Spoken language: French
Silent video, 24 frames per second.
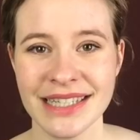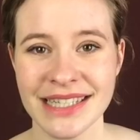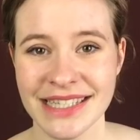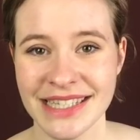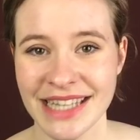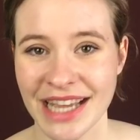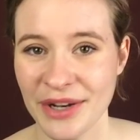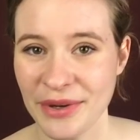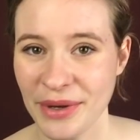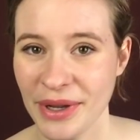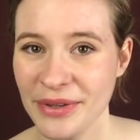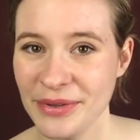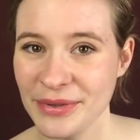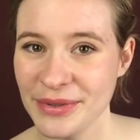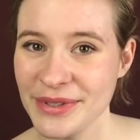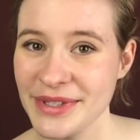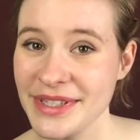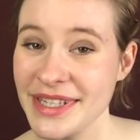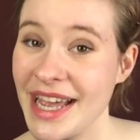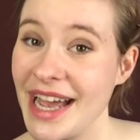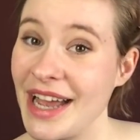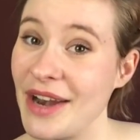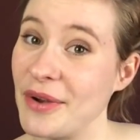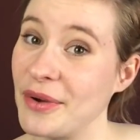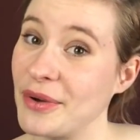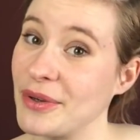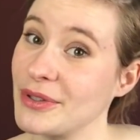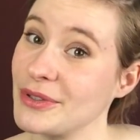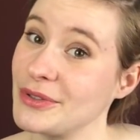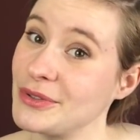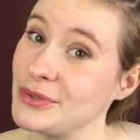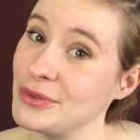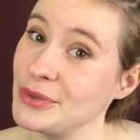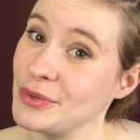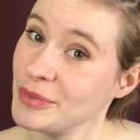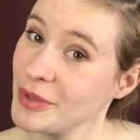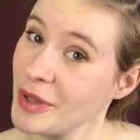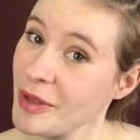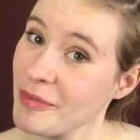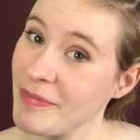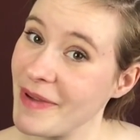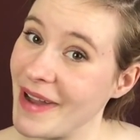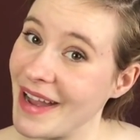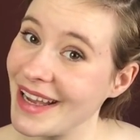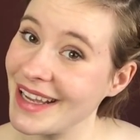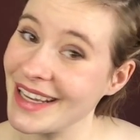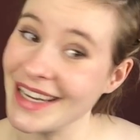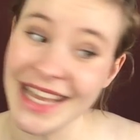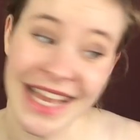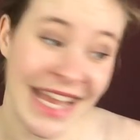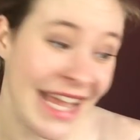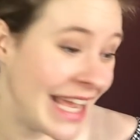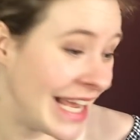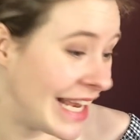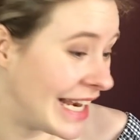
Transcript: Salut à tous, alors tout le monde en parle,